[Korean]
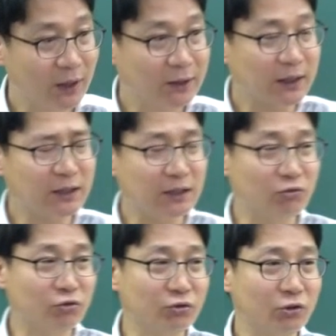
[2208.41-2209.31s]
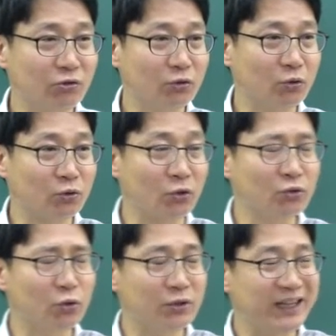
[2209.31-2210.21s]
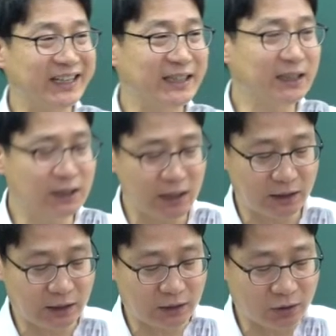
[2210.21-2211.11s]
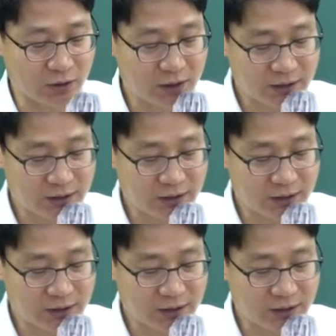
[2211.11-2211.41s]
사실상 취득령은 또 전소유자가 있느냐에 따라서